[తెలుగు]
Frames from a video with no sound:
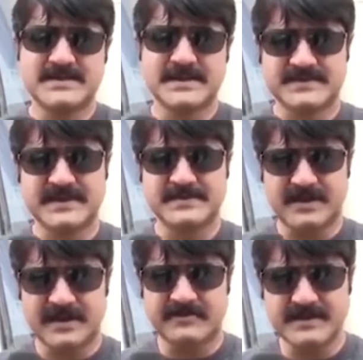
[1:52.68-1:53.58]
ప్లీజ్
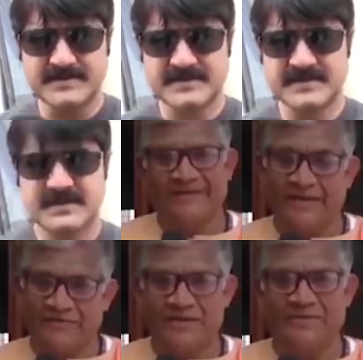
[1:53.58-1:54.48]
సబ్స్క్రైబ్ కలర్ ఫ్రేమ్స్
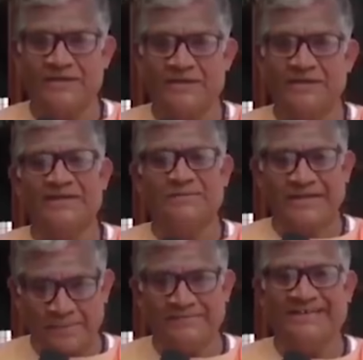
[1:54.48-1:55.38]
కలర్ ఫ్రేమ్స్ కి
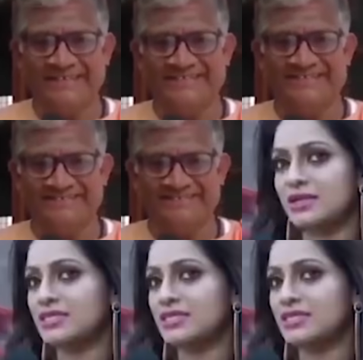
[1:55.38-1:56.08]
సబ్స్క్రైబ్ చేయండి